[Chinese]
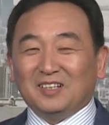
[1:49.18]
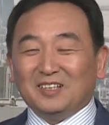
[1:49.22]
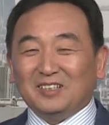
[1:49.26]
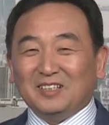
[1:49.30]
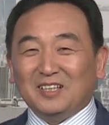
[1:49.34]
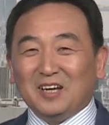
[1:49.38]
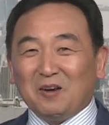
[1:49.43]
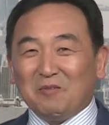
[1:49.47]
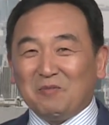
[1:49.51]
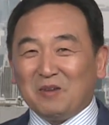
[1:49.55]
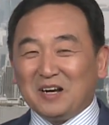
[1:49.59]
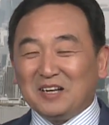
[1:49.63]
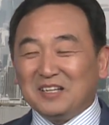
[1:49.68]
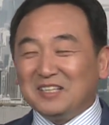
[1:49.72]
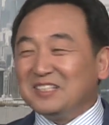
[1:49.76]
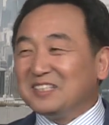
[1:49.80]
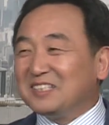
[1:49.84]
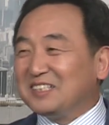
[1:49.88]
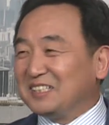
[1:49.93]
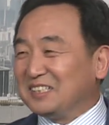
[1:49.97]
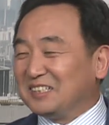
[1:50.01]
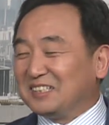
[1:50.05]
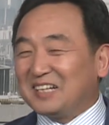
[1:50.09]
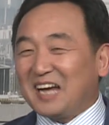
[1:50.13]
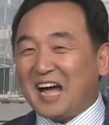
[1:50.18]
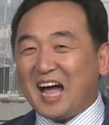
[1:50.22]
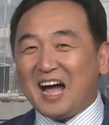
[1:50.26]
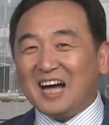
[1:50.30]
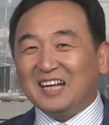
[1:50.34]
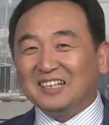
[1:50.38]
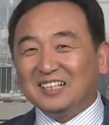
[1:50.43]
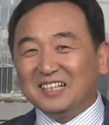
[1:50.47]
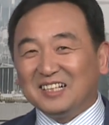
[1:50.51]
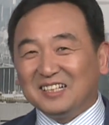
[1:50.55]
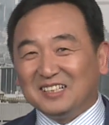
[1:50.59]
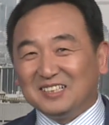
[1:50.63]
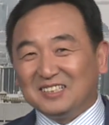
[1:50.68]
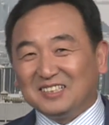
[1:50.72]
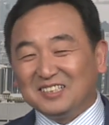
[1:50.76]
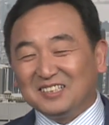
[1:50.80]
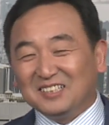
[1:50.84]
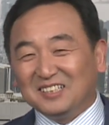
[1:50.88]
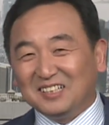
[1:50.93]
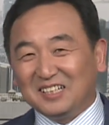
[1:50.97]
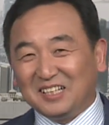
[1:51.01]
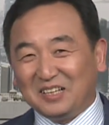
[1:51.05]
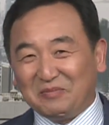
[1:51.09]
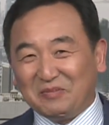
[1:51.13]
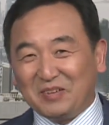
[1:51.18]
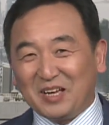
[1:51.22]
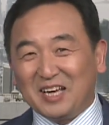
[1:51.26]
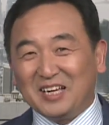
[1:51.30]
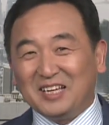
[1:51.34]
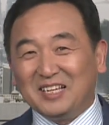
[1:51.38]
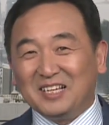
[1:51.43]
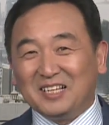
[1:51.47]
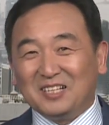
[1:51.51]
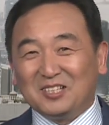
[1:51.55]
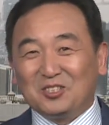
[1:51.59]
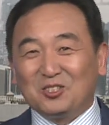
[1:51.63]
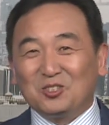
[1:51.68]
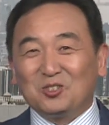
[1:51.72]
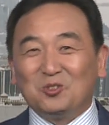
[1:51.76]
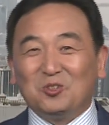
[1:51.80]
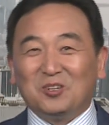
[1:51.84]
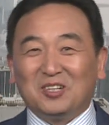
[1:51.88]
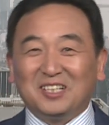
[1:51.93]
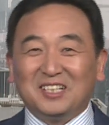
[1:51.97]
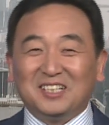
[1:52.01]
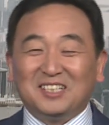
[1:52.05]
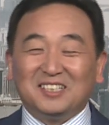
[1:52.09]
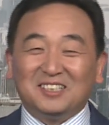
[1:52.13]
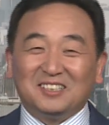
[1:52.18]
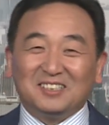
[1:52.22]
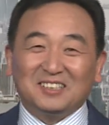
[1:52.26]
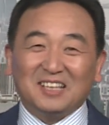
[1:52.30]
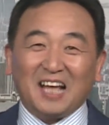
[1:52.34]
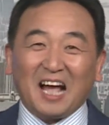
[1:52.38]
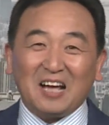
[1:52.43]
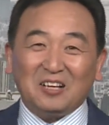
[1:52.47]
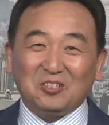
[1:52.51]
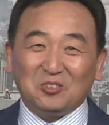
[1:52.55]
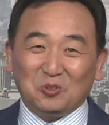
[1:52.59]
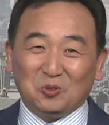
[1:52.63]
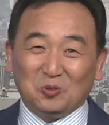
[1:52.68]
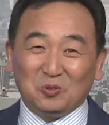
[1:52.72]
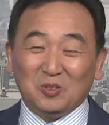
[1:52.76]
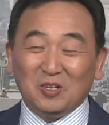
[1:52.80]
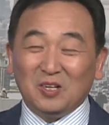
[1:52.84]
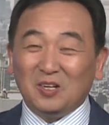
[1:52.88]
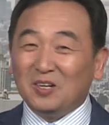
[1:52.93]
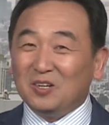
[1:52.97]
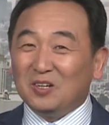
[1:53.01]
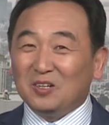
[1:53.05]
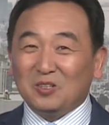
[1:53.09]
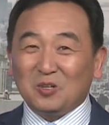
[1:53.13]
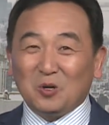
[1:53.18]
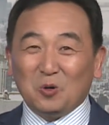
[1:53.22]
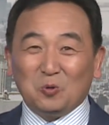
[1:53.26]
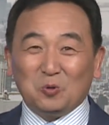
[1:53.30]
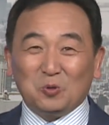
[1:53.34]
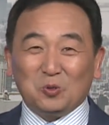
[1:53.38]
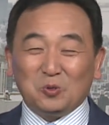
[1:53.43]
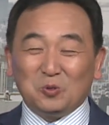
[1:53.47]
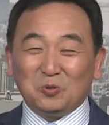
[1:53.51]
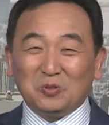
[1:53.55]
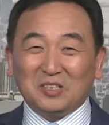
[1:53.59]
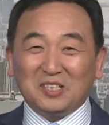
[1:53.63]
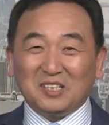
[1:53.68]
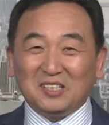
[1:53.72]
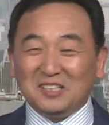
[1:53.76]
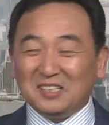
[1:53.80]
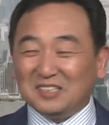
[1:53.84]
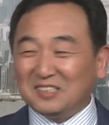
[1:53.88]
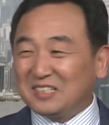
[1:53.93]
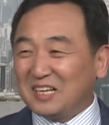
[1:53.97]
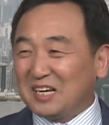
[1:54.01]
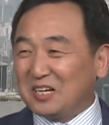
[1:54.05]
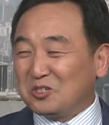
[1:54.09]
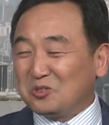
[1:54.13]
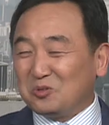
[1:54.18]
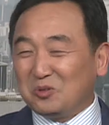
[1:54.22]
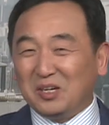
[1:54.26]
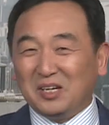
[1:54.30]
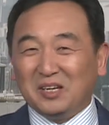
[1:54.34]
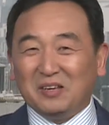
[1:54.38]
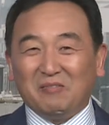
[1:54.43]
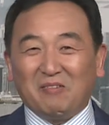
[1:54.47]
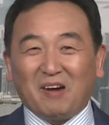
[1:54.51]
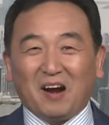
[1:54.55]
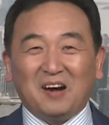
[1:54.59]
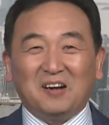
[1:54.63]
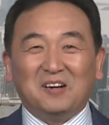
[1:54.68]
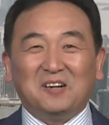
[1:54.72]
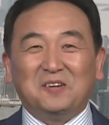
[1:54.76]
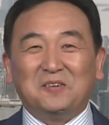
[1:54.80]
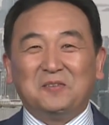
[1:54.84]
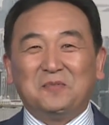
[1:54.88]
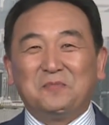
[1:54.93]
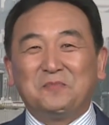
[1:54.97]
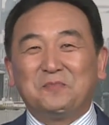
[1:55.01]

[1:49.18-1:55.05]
要不然那警察那个车里面也坐了一只大熊，狗熊跟人在水里玩儿。